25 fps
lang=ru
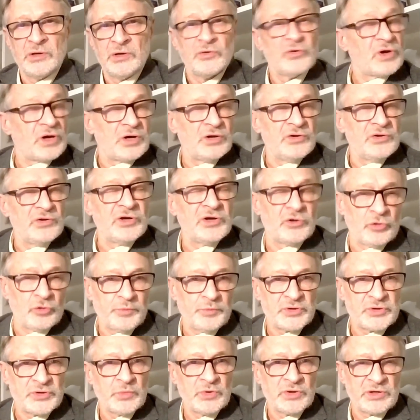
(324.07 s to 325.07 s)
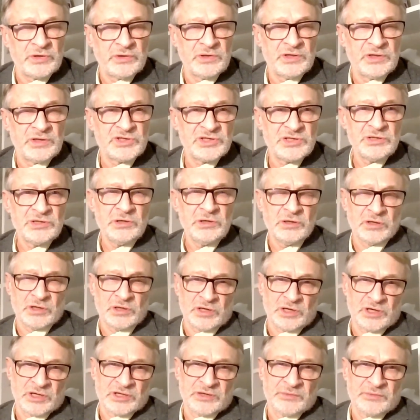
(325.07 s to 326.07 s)
Никто почему это не сделал,
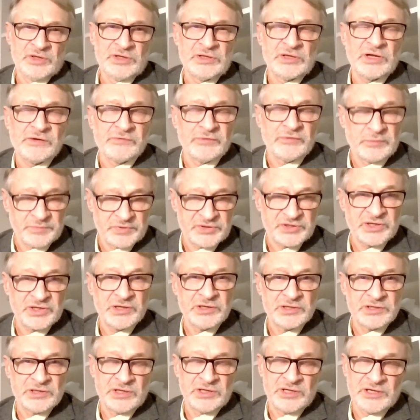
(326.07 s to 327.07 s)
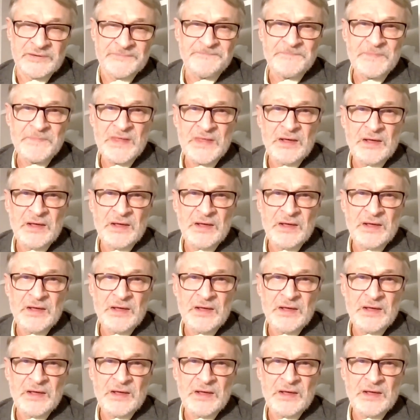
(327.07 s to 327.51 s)
а Дмитриева посадили.